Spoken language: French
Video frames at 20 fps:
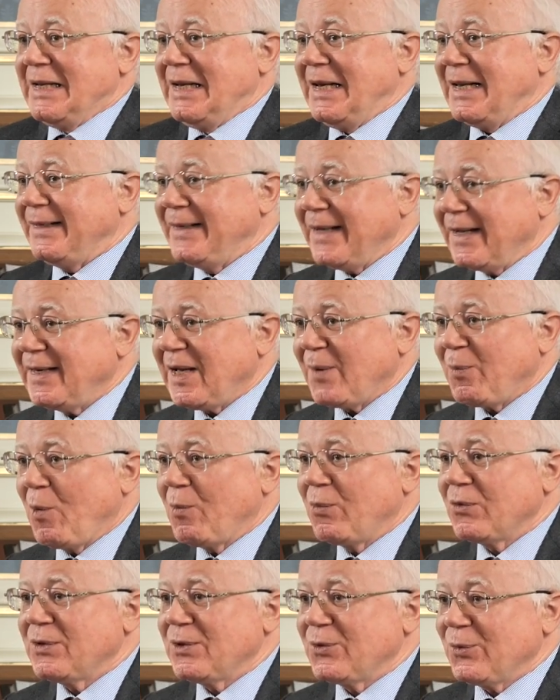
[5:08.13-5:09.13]
La dernière
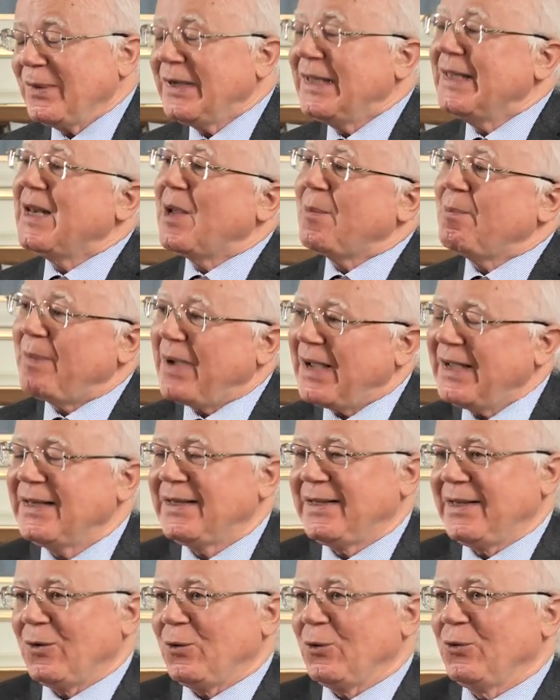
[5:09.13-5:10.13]
proposition qui n'a pas
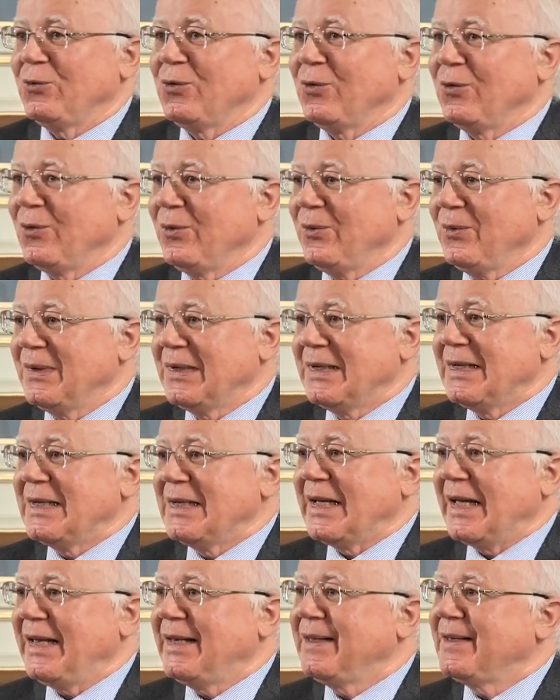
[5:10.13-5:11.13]
été retenue
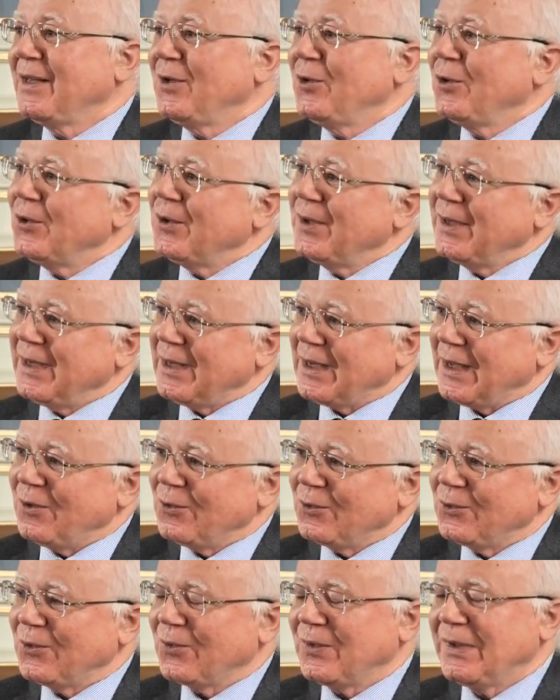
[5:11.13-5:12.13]
était de donner à
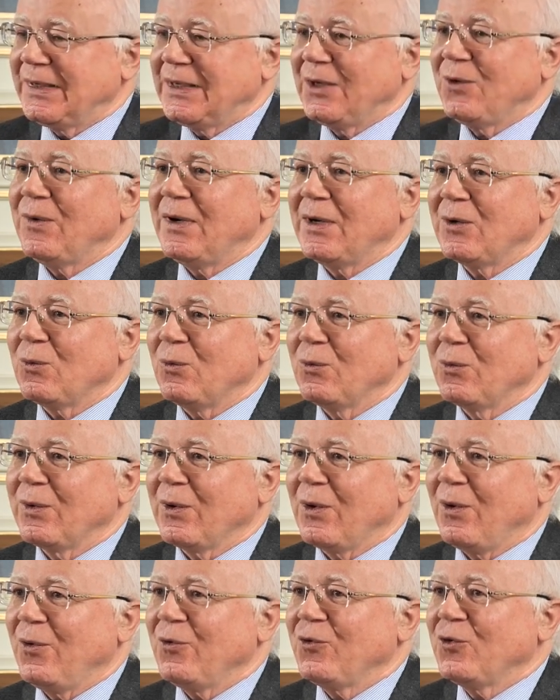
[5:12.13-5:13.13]
l'autorité de la
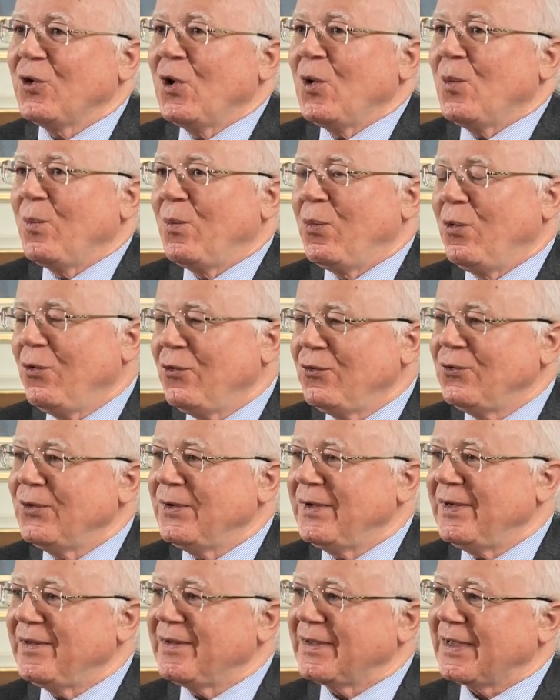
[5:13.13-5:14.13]
concurrence plus
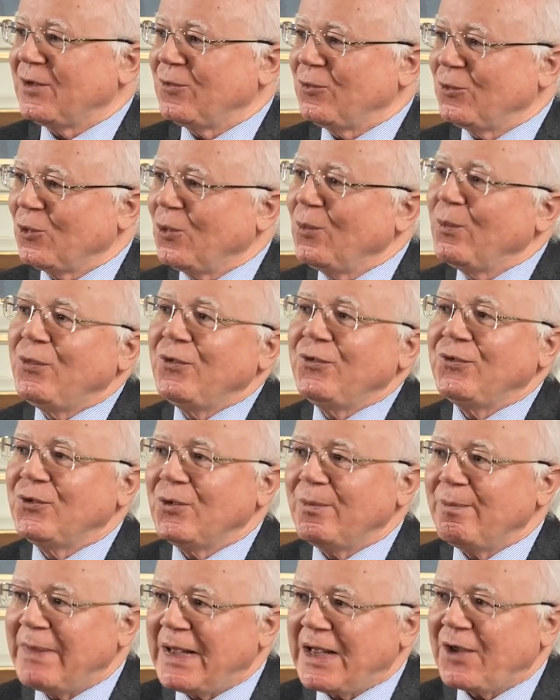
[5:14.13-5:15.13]
de discrétion, plus
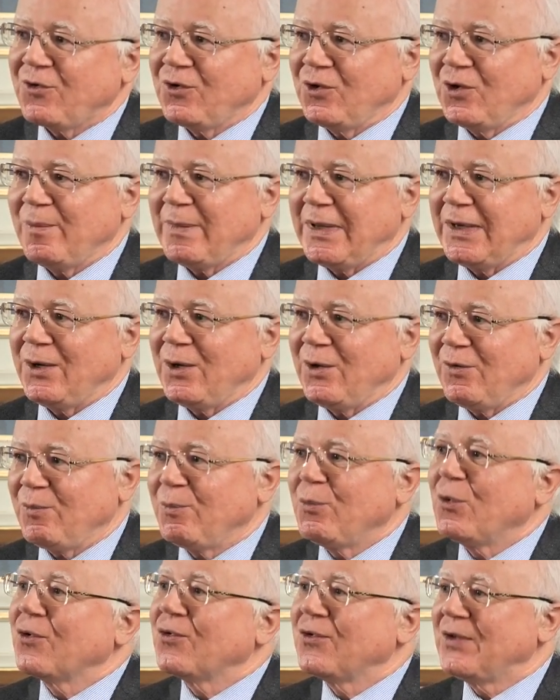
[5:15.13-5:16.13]
de marge de manœuvre
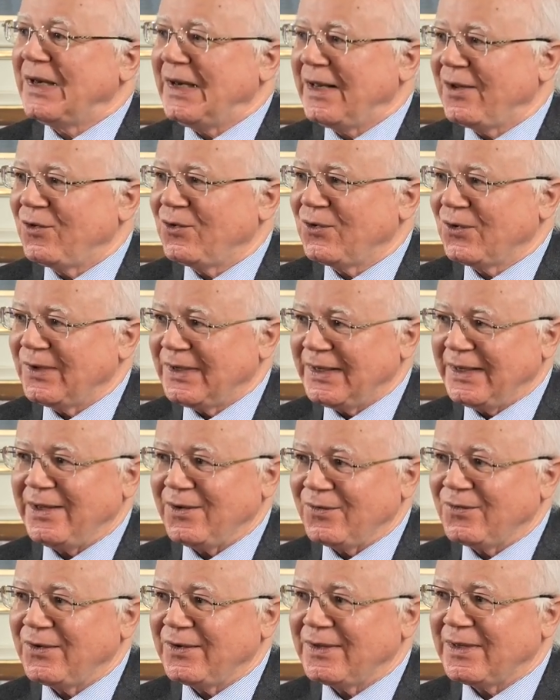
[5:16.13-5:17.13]
pour
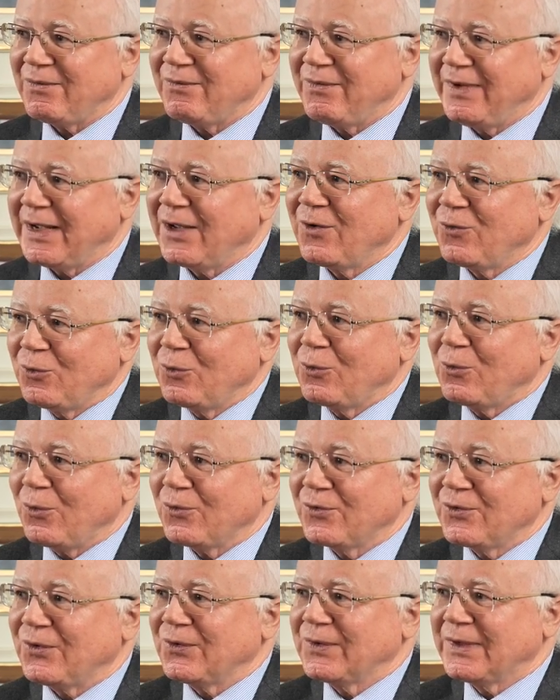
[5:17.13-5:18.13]
sélectionner ses affaires et se
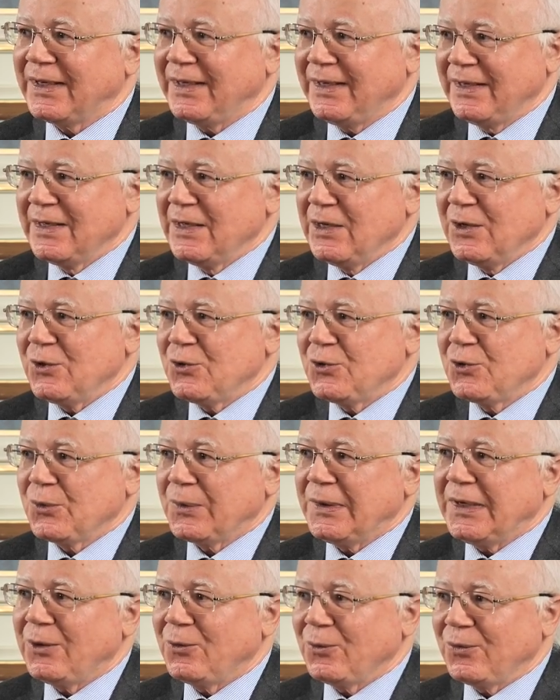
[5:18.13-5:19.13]
concentrer
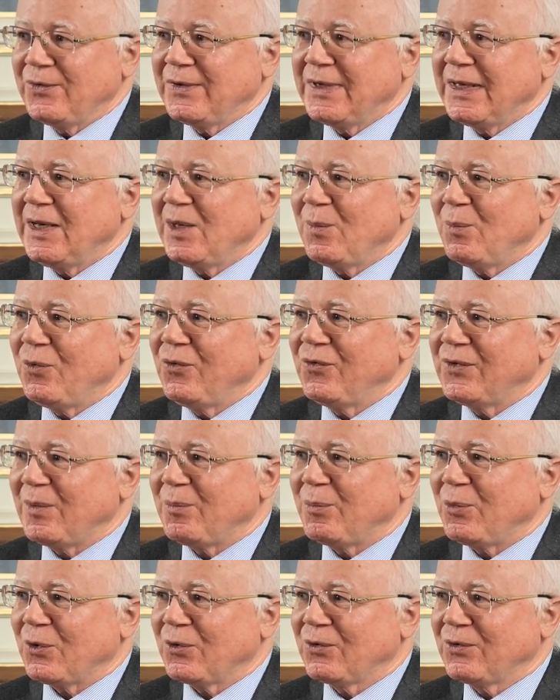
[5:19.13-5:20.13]
sur les dossiers les plus
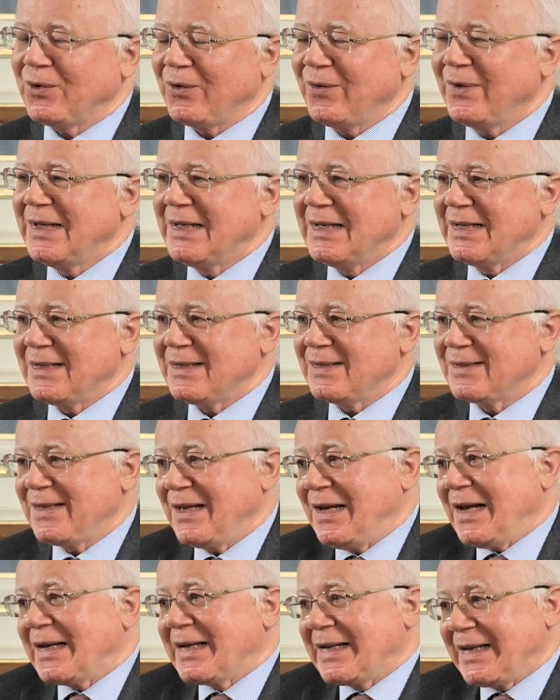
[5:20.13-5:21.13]
importants,
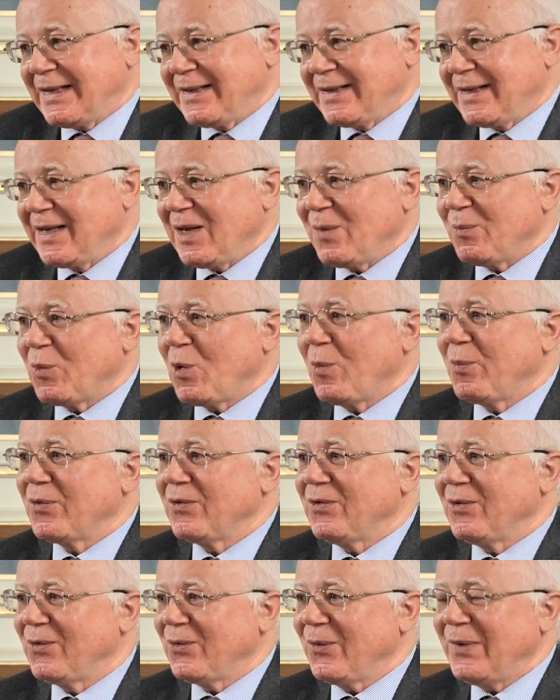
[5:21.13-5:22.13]
c'est la quatrième
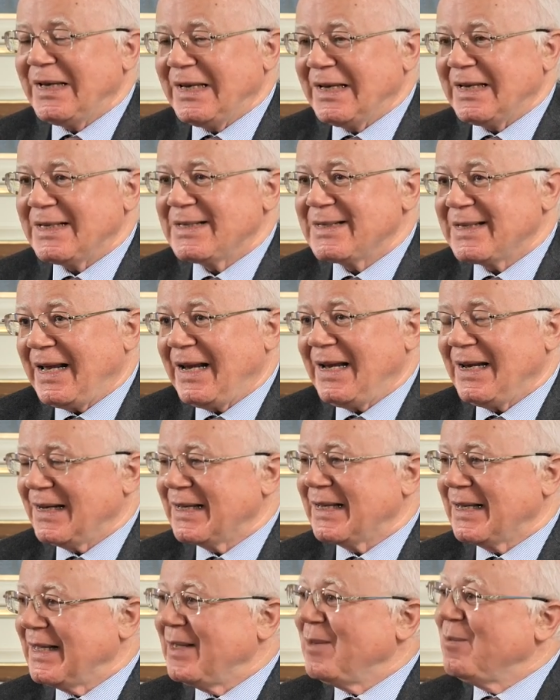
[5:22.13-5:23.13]
proposition et
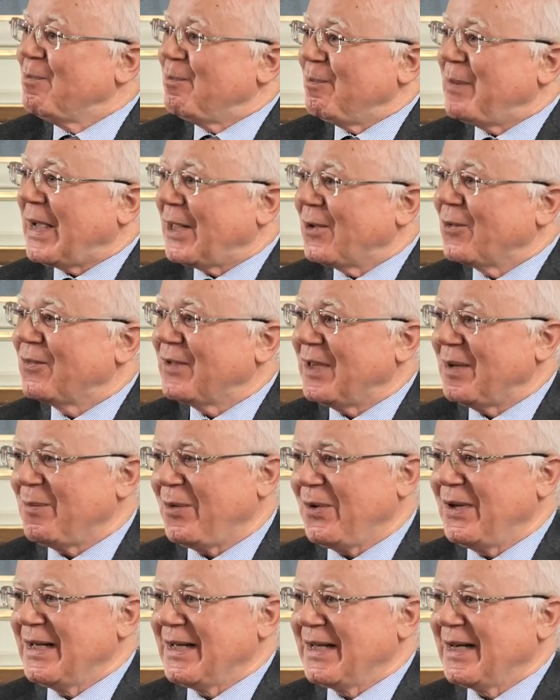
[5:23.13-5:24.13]
celle qui,
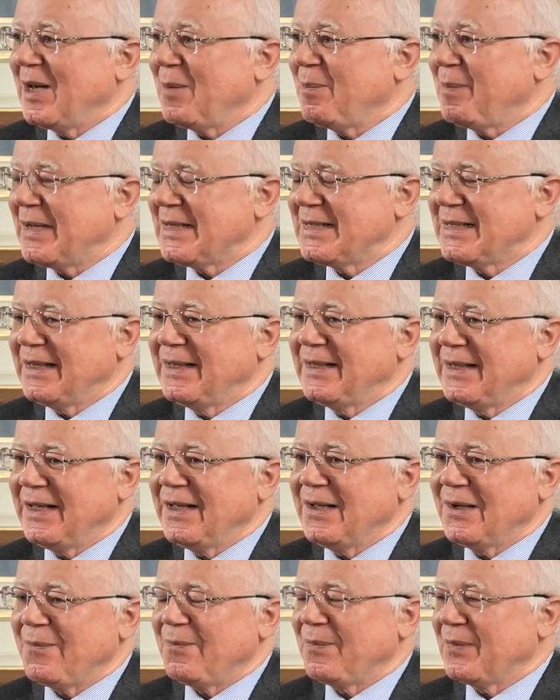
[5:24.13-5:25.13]
paradoxalement, n'a pas
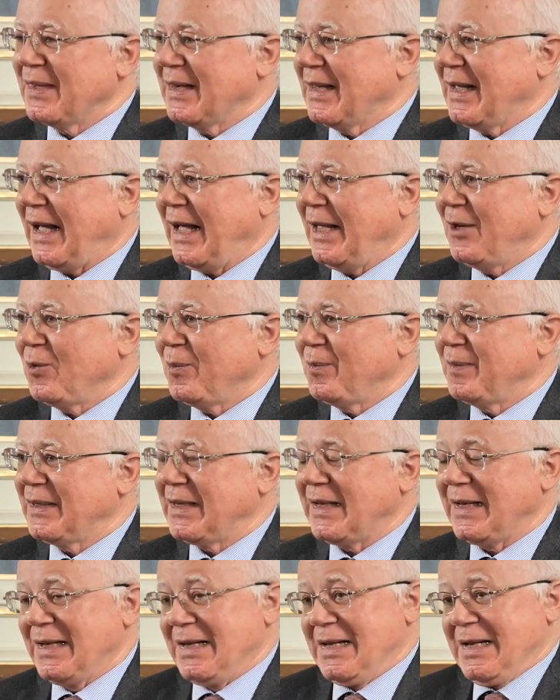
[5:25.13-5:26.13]
été euh,
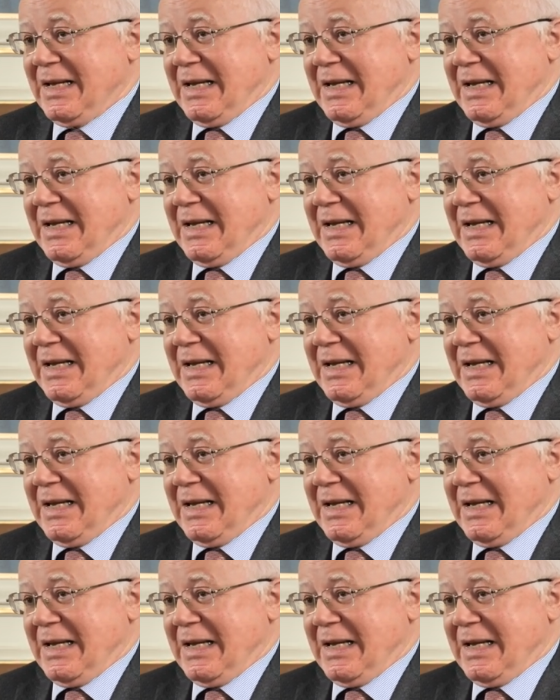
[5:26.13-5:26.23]
adoptée.